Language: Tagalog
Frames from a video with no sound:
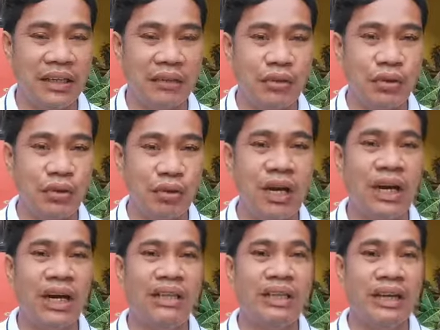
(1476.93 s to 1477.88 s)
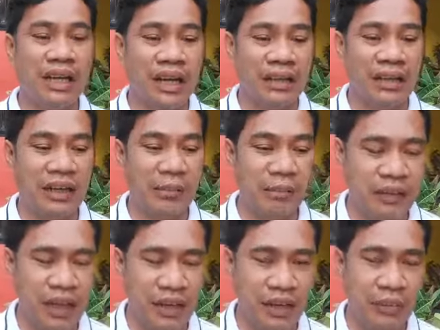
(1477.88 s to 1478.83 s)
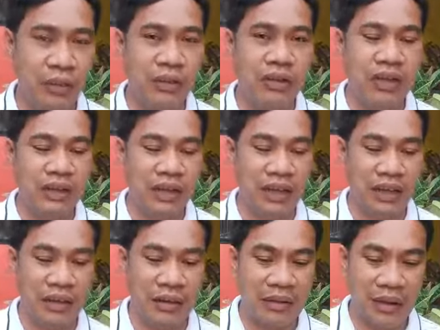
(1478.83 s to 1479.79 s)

kukuha at hahanap, ano po, ng uh,